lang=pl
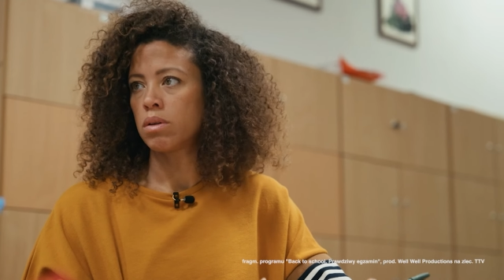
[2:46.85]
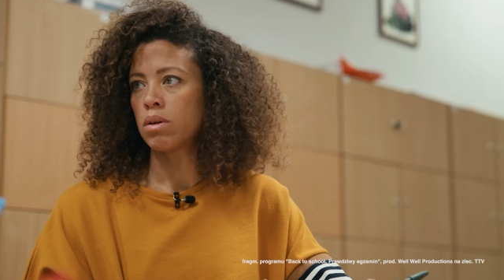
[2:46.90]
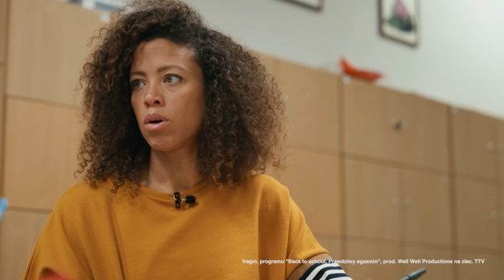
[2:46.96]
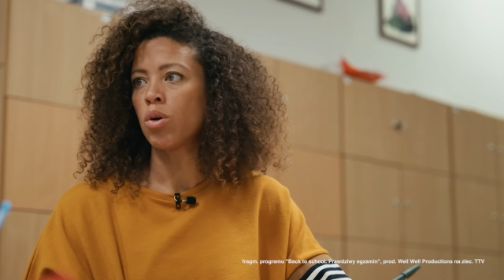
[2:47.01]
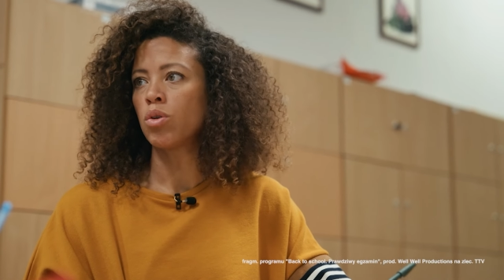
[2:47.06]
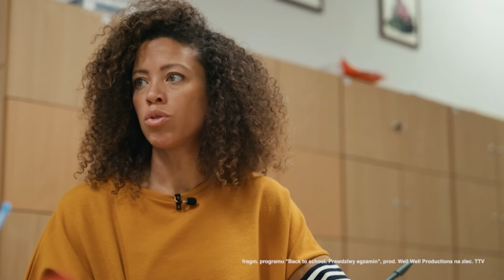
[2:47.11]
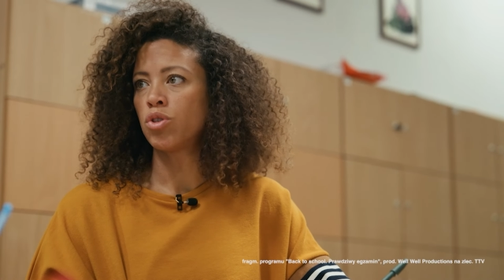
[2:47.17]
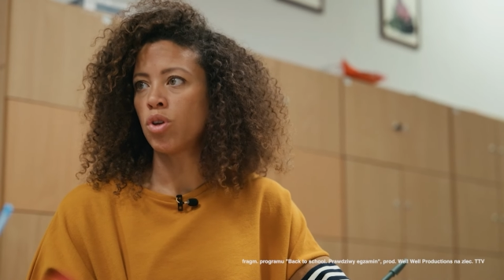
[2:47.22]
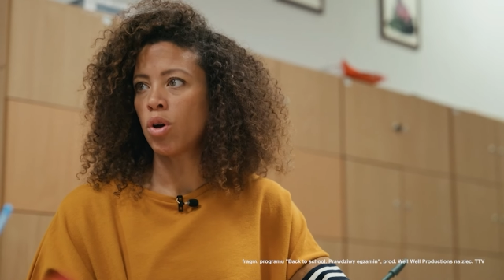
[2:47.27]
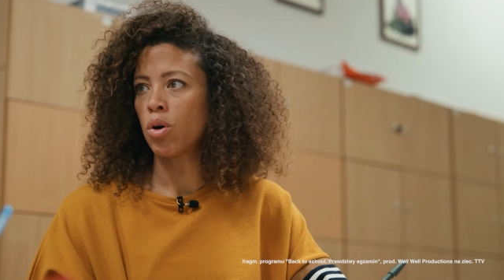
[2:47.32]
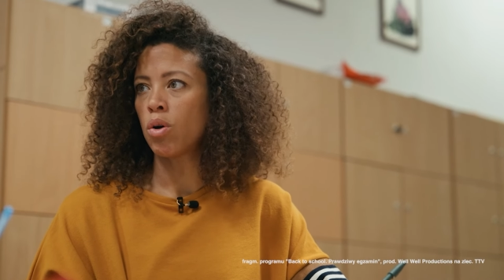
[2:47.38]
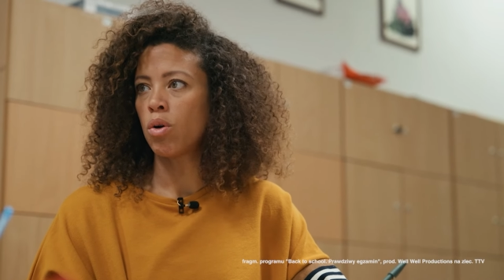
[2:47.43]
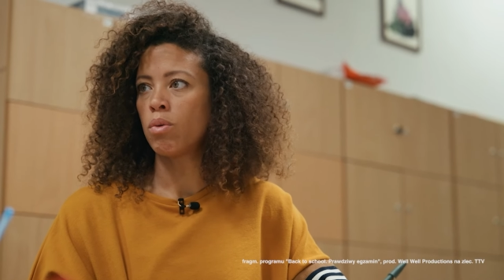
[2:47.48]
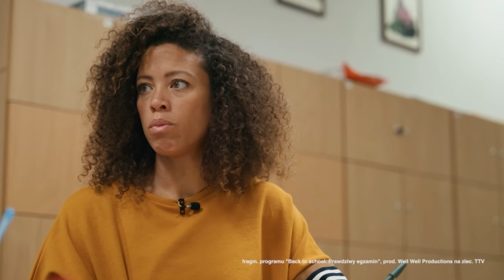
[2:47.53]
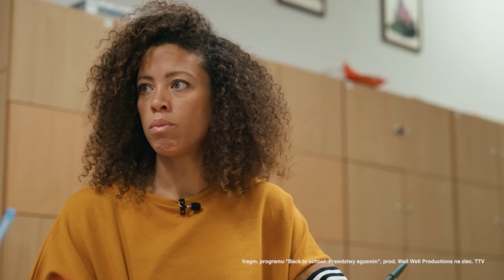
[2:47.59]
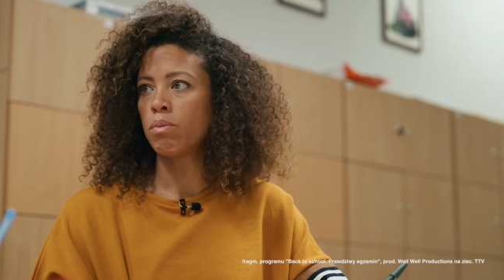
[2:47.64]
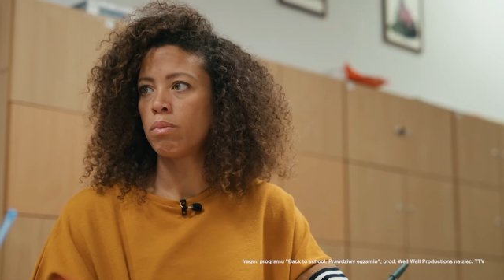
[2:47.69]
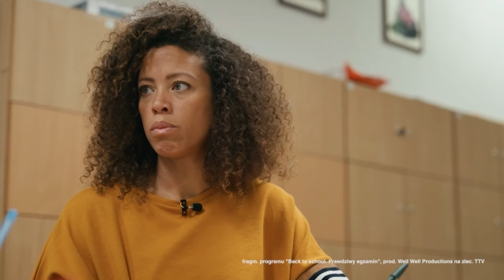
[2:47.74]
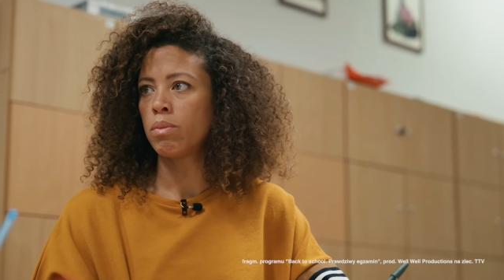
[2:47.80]
O mhm.
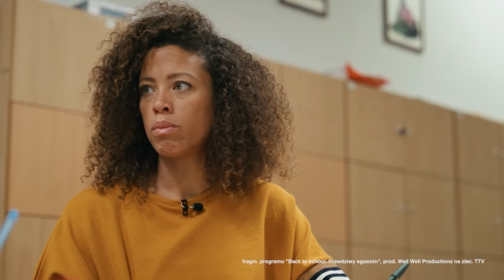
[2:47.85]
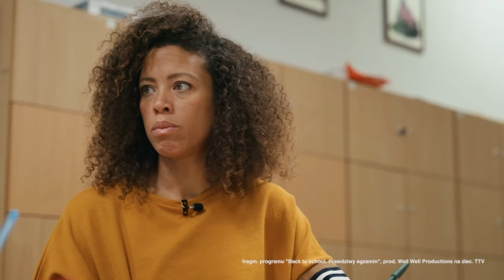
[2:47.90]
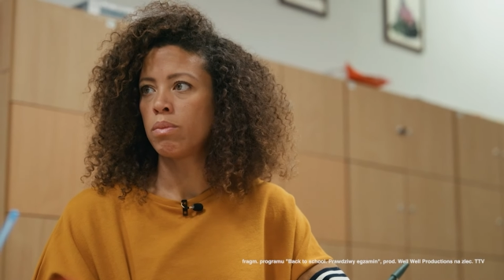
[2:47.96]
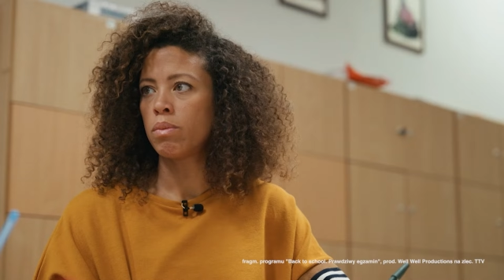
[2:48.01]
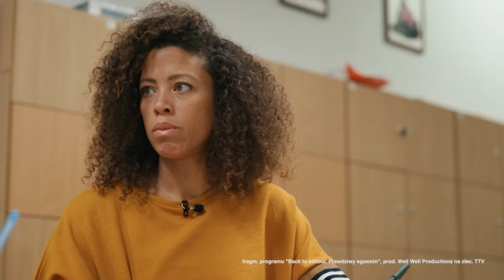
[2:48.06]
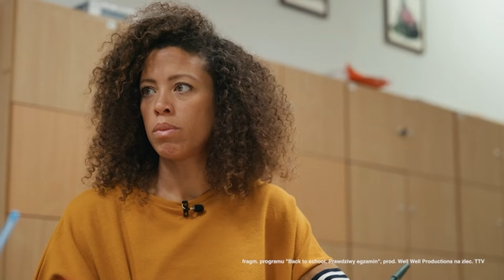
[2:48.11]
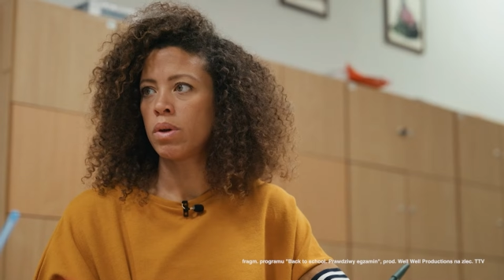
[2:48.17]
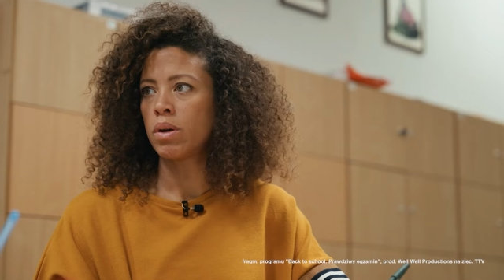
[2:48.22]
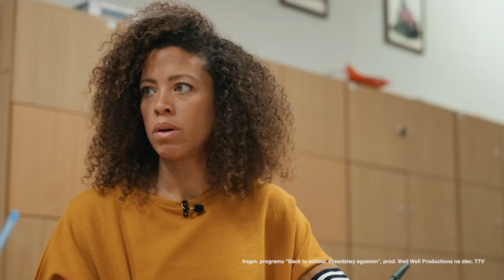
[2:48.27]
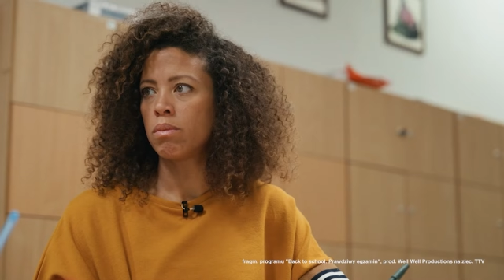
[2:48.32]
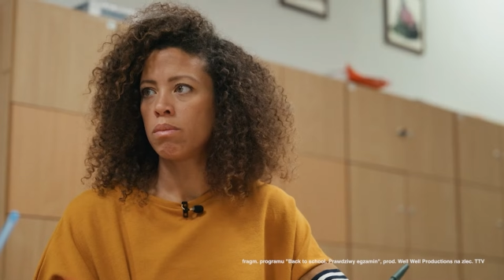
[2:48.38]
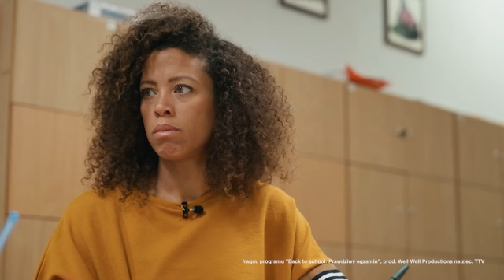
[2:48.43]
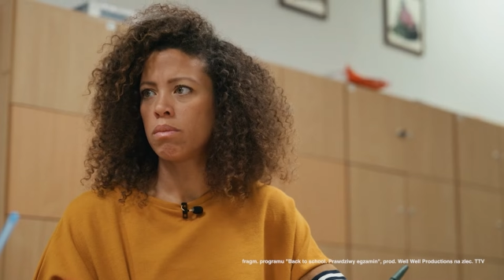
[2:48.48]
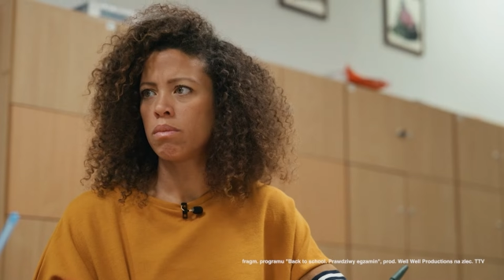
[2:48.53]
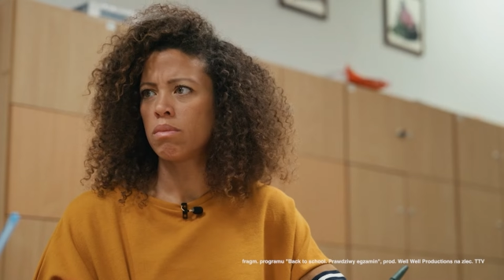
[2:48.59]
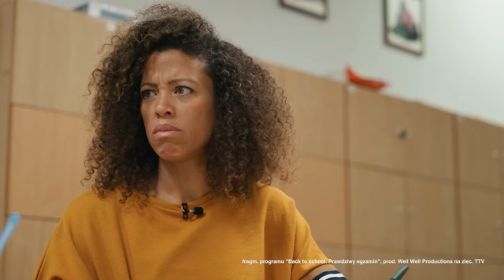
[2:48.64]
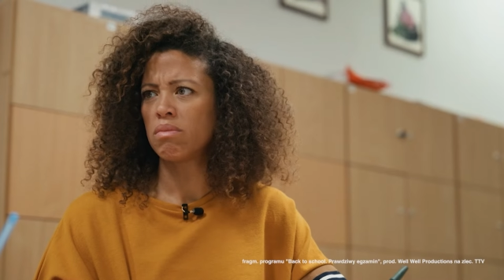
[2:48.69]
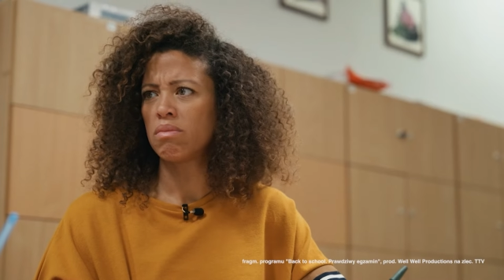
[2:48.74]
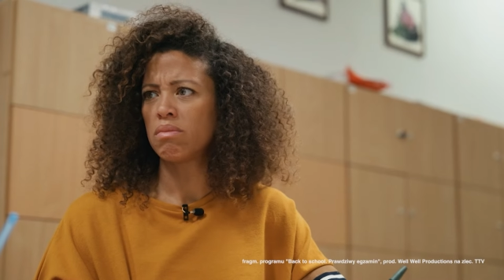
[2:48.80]
domu?
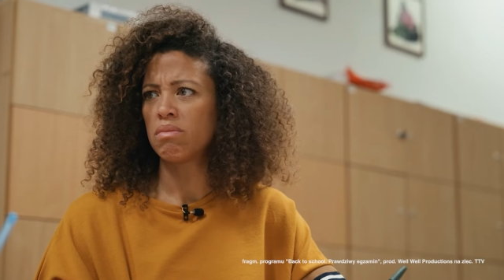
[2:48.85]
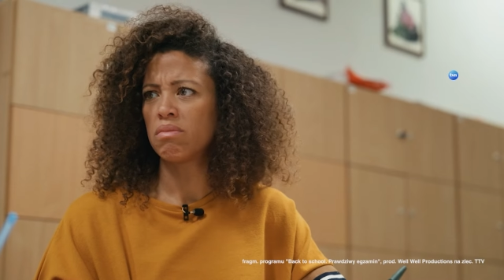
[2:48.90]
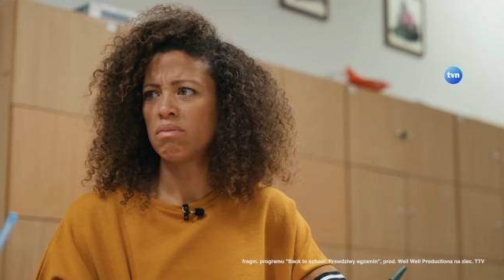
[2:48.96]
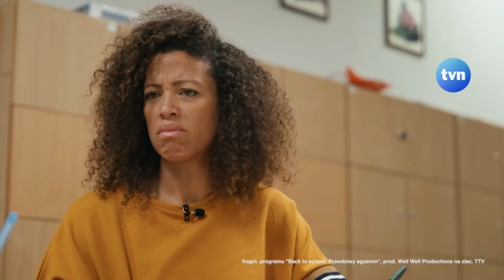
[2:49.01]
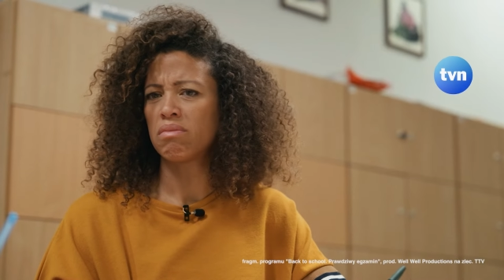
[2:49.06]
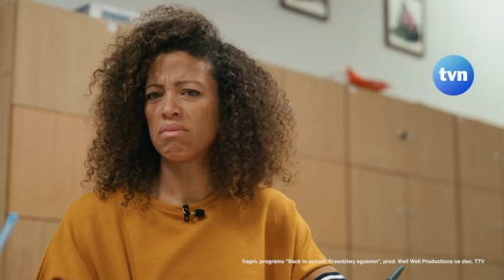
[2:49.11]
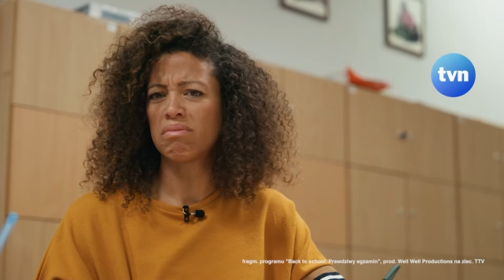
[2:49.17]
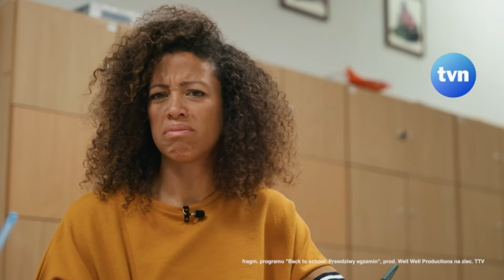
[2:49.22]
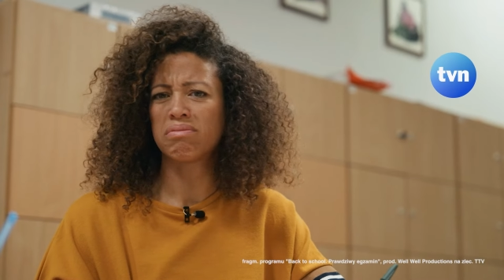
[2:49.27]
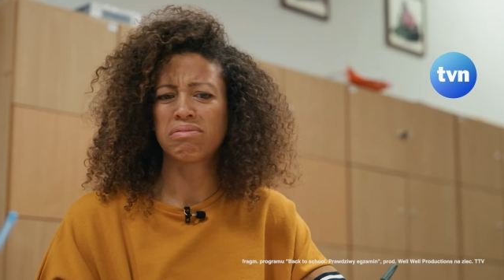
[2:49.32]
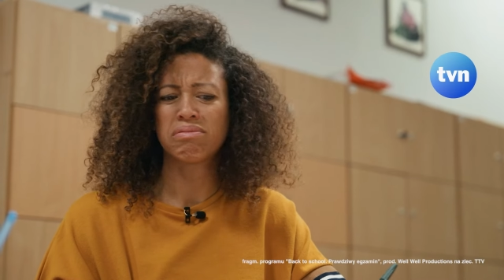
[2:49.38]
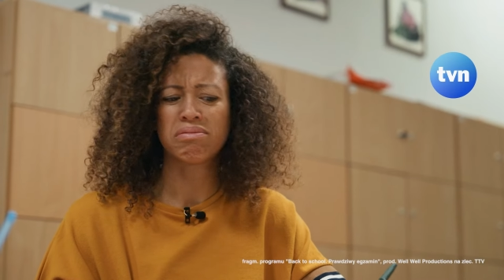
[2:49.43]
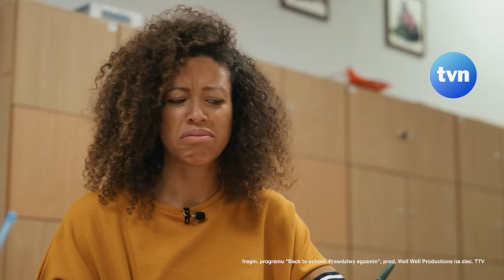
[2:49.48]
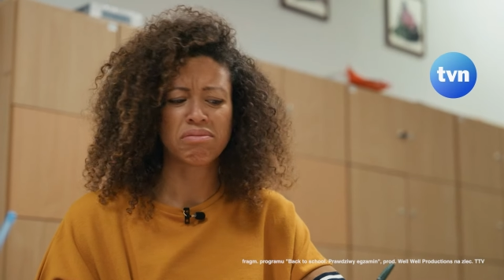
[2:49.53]
No, o domu.